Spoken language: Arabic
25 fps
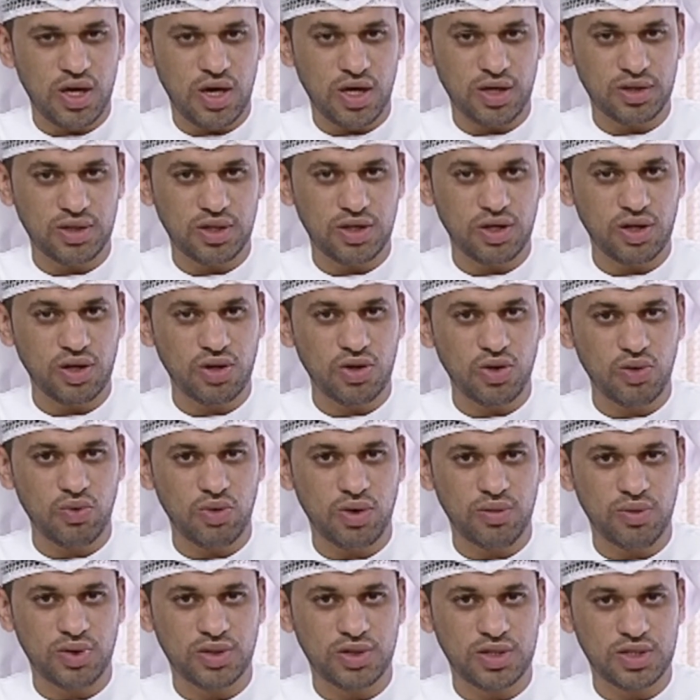عن طريق
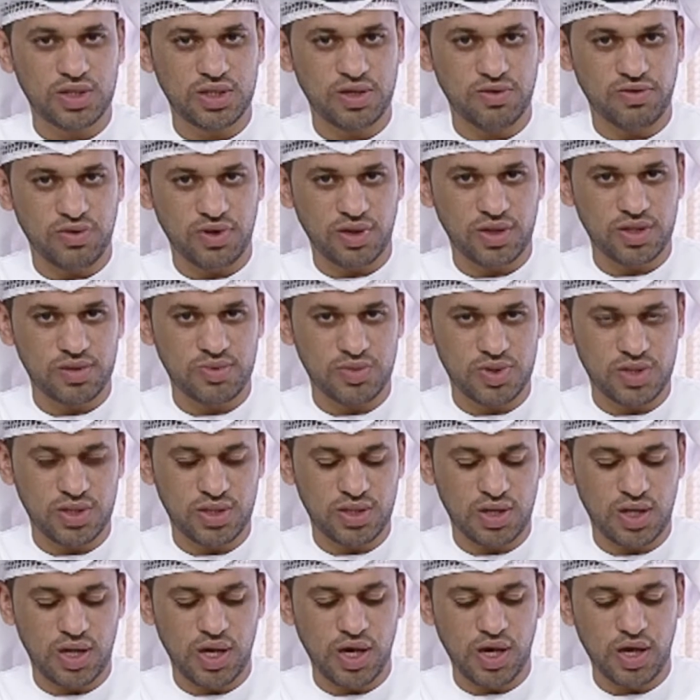الاخوه المختصين في قسم
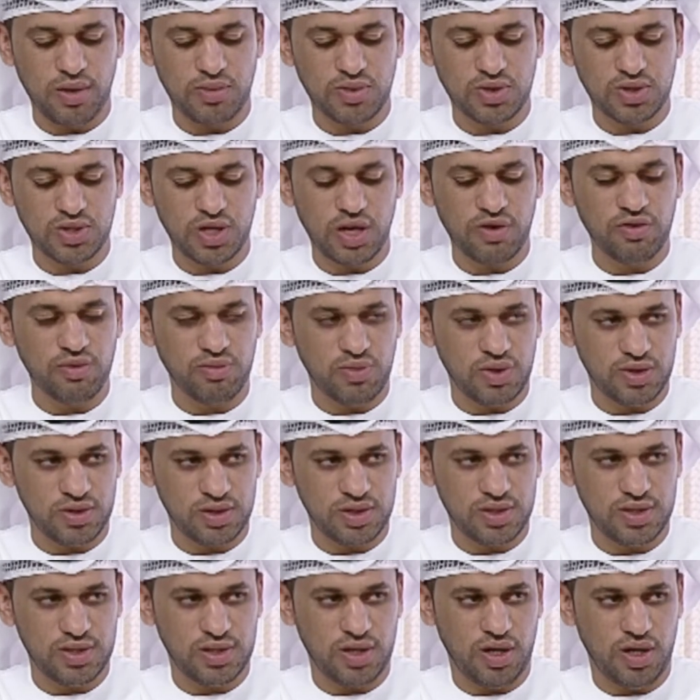الزراعه باشراف المهندس
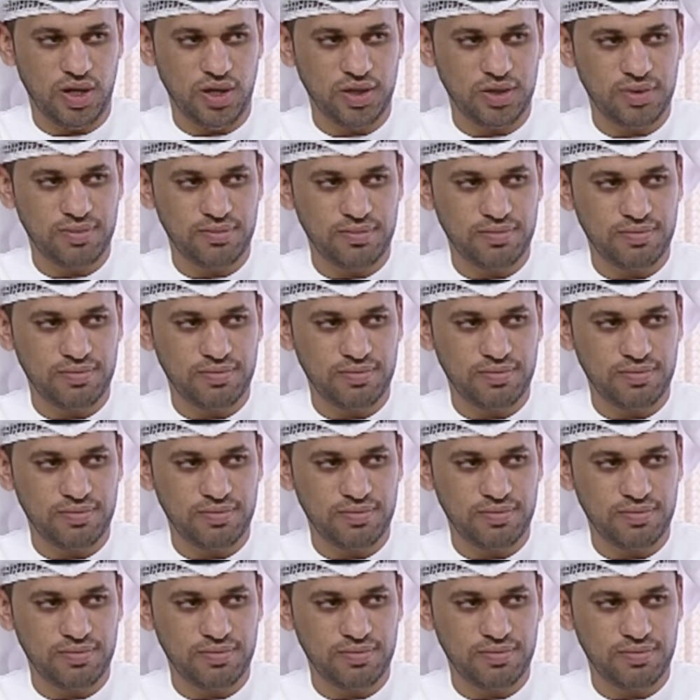الزراعي.